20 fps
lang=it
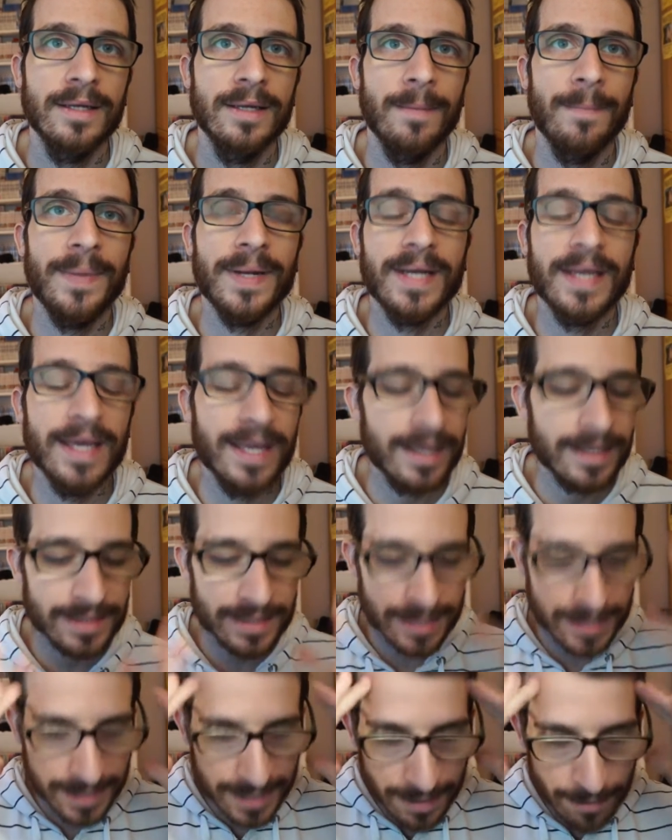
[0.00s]
Perché
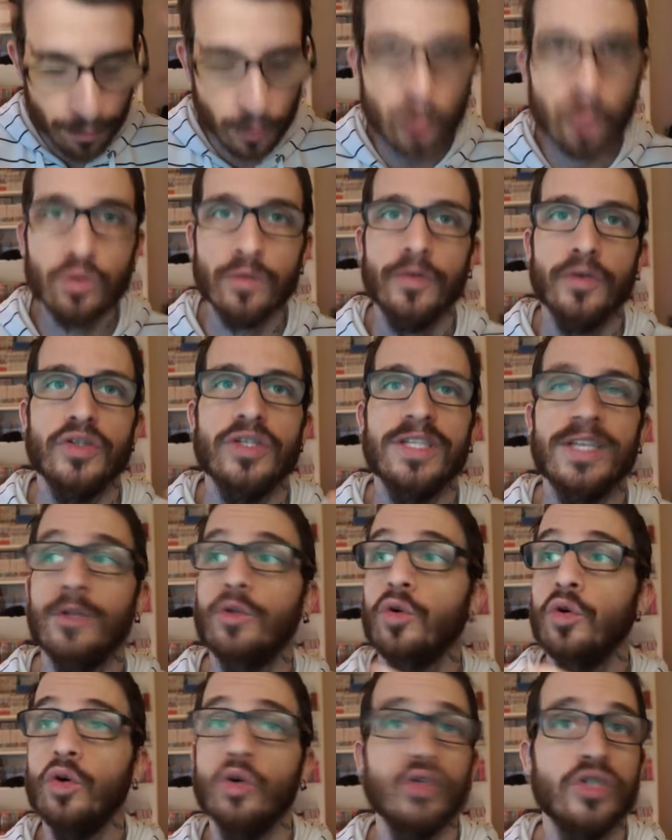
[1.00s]
se Boruto fosse
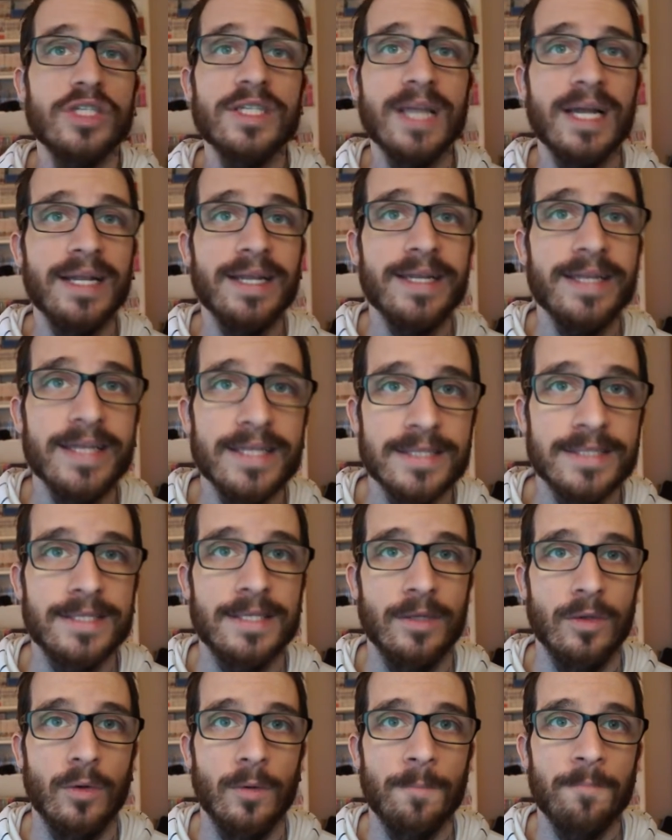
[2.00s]
stato così
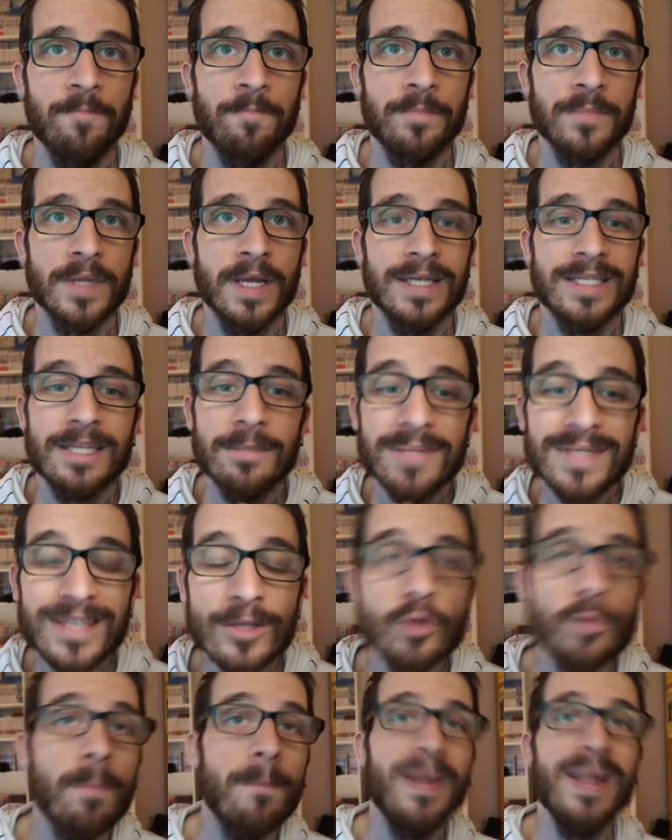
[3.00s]
dall'inizio, sarebbe
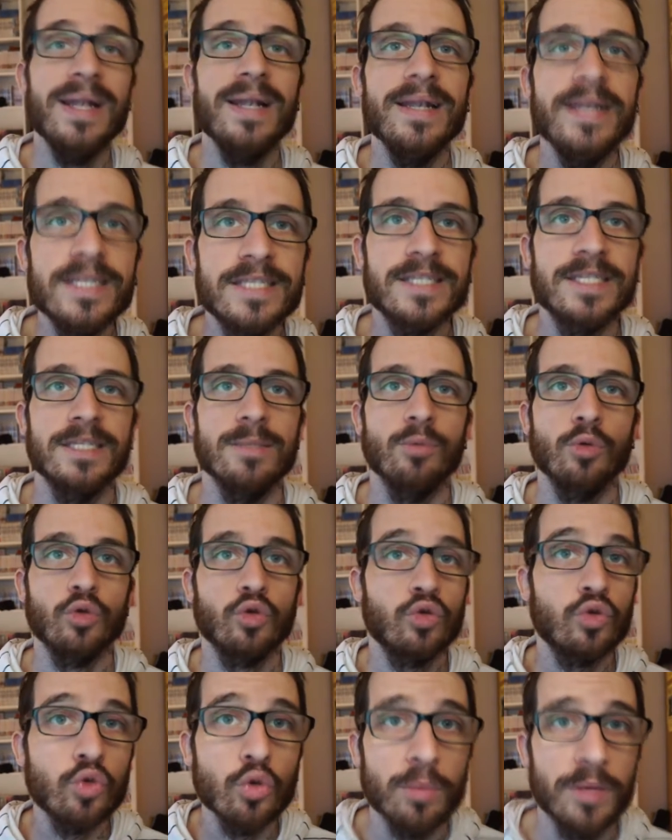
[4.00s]
stato bellissimo
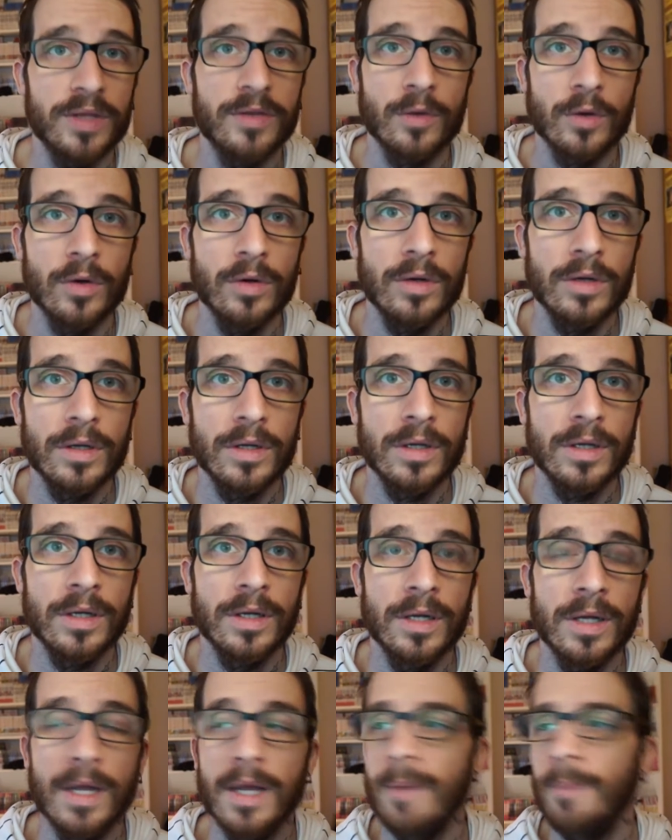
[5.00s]
subito.
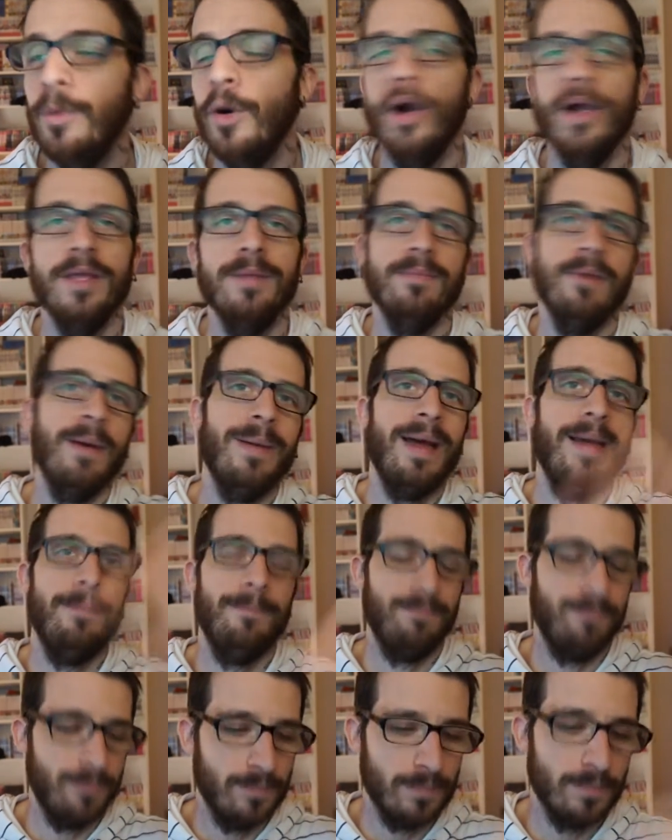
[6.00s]
Poi, vabbè,
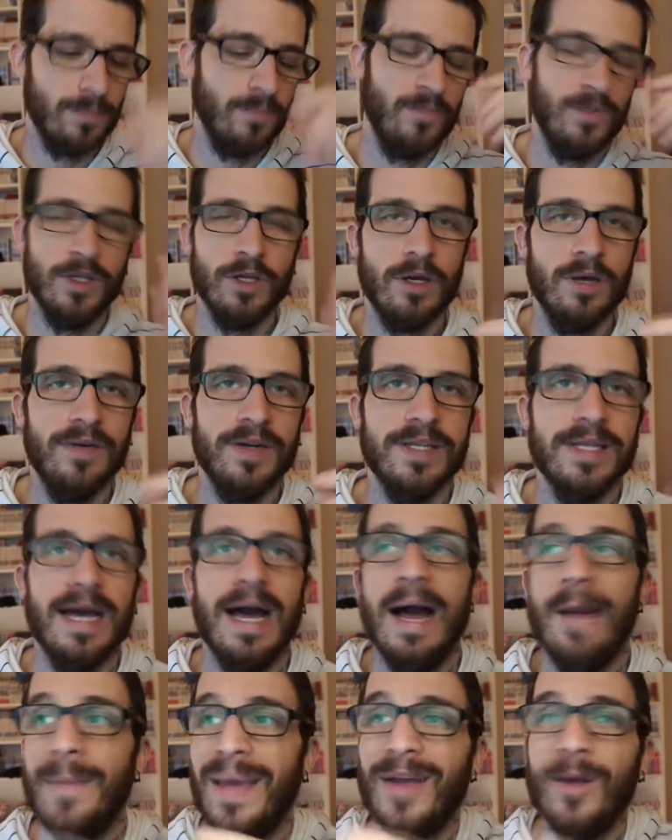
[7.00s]
vi dico la
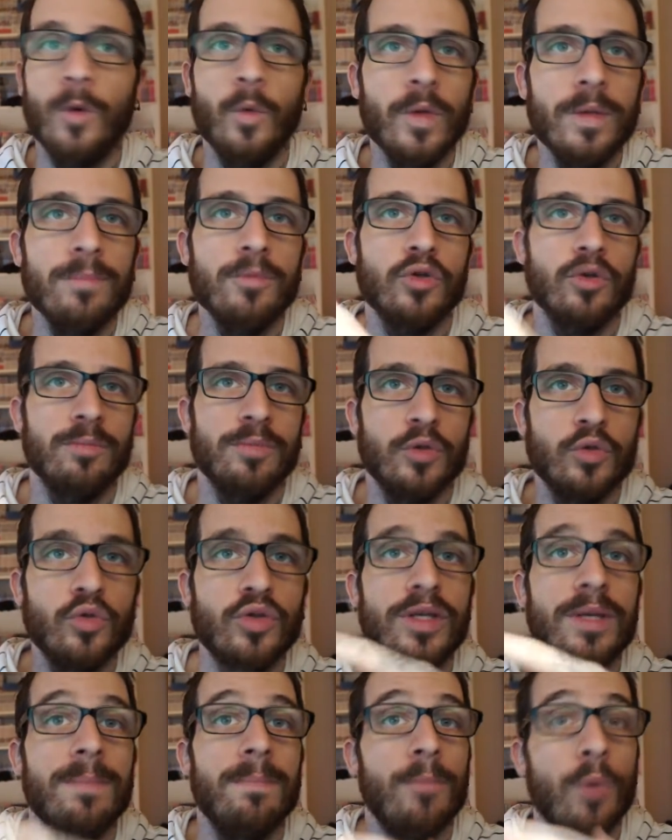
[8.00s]
verità, a me qui mi sono,
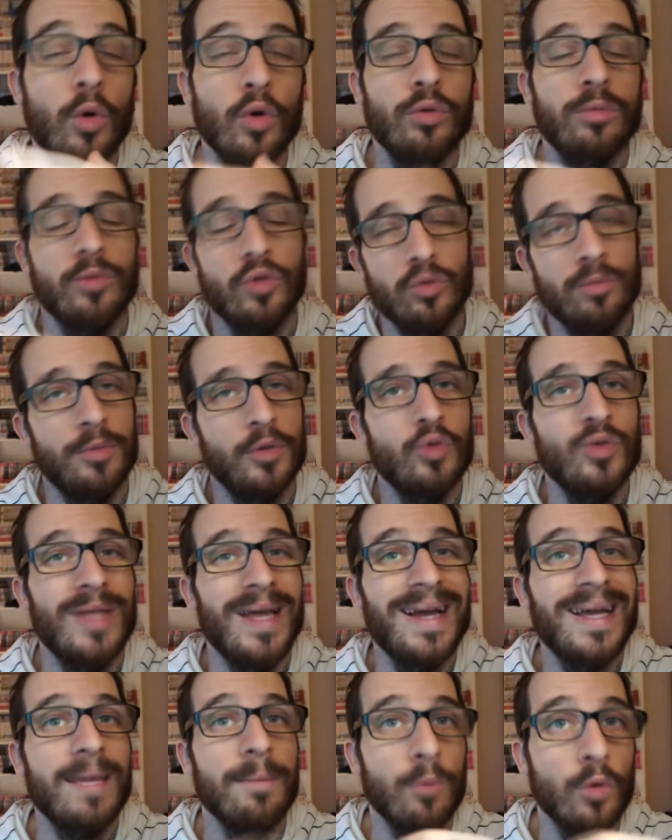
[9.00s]
mol- mi sono piaciute
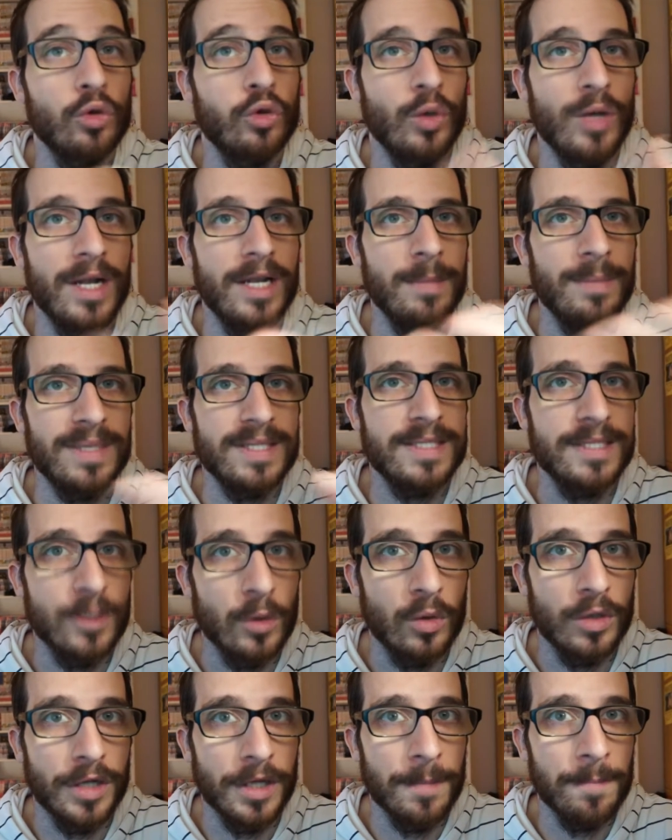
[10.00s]
anche molto le
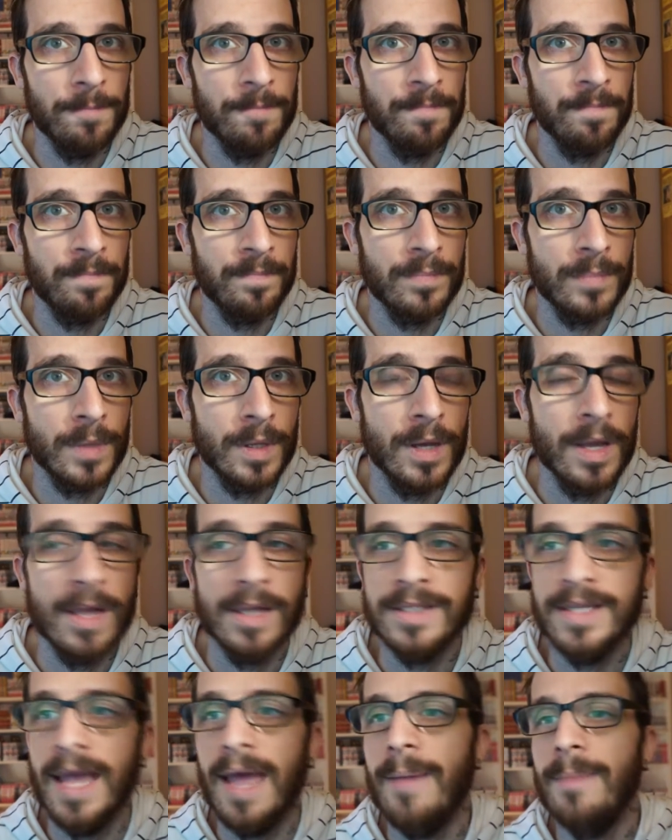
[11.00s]
animazioni.
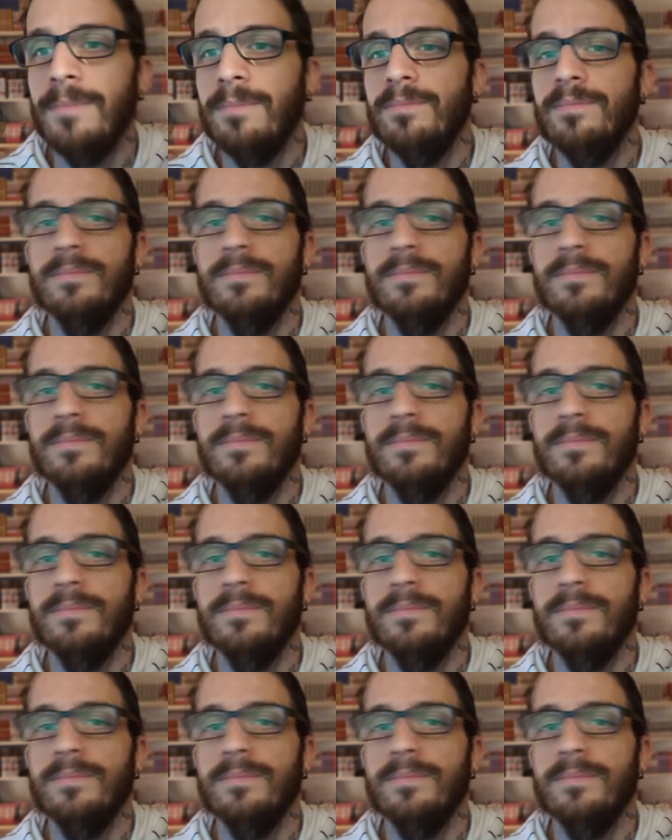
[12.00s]
Cioè,